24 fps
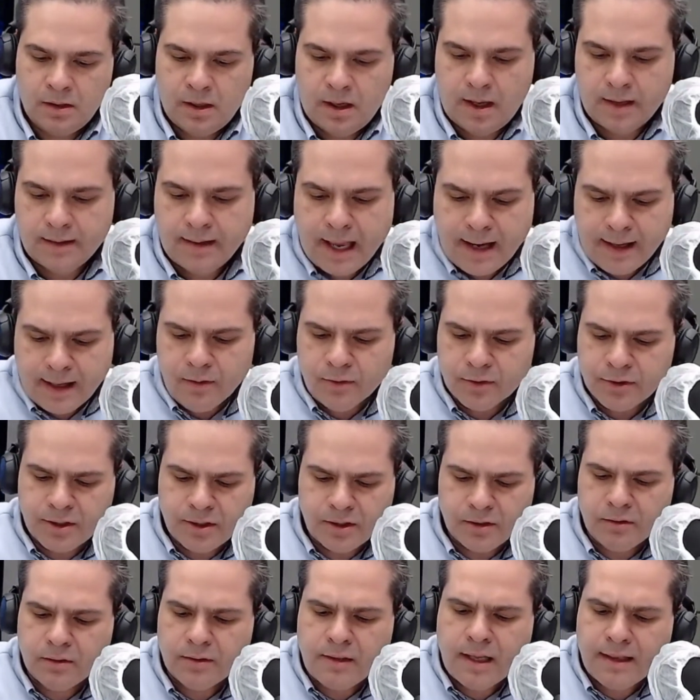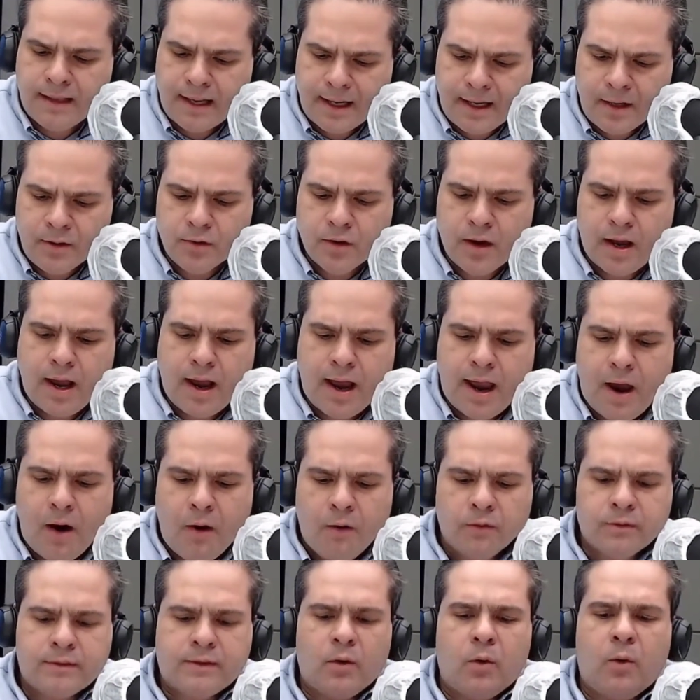É, tá aqui no, tá, tá aqui no, é,
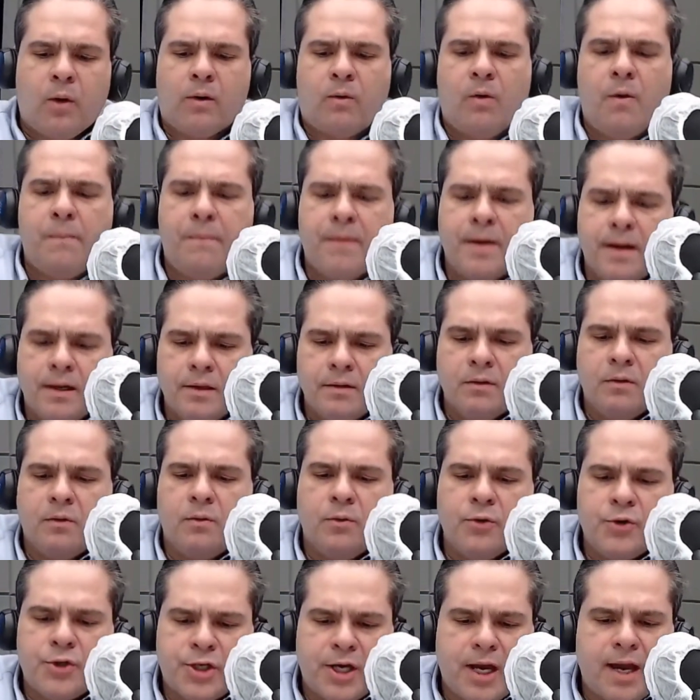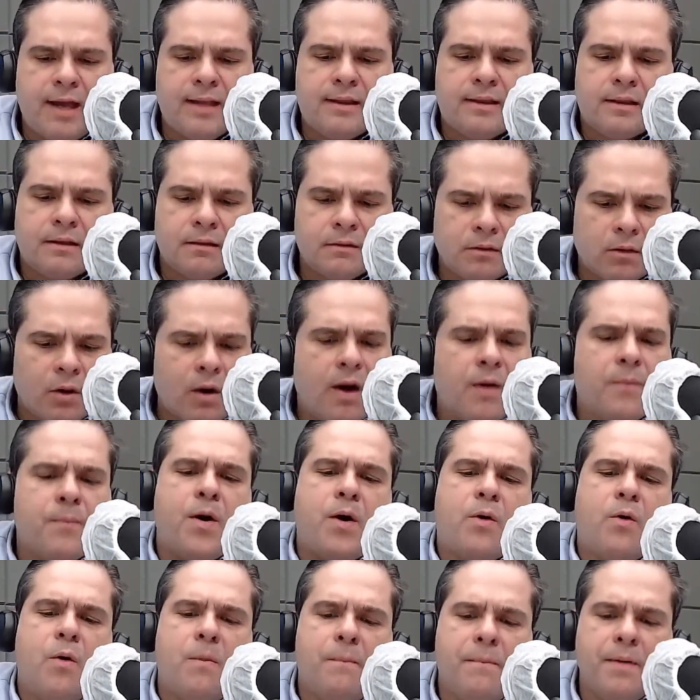eu estou acompanhando o chat, como
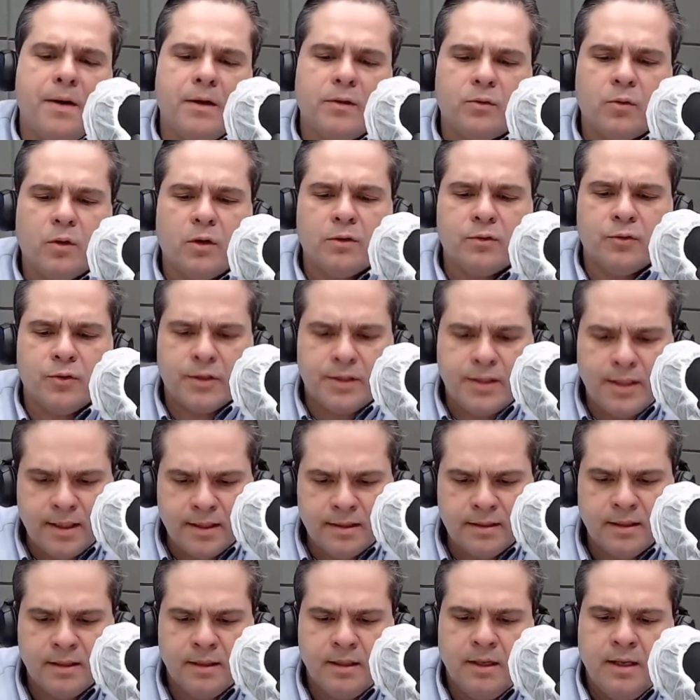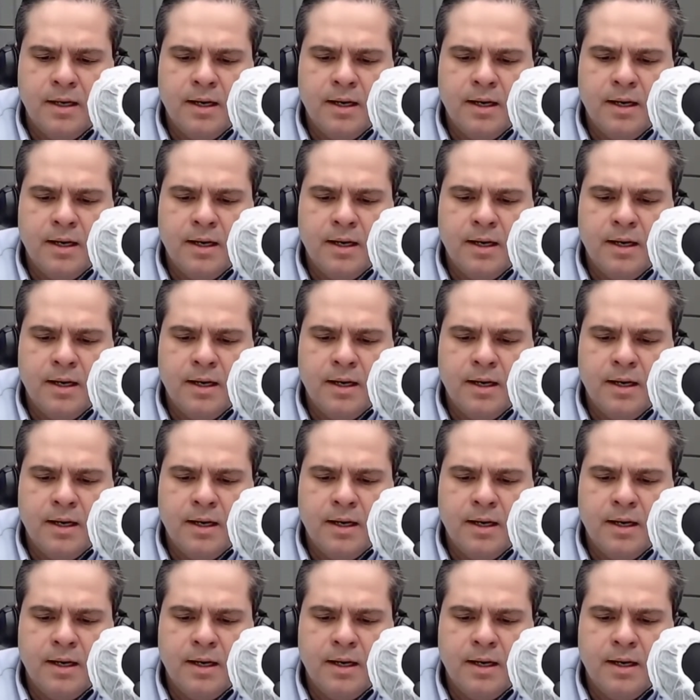eu acompanho todos os dias.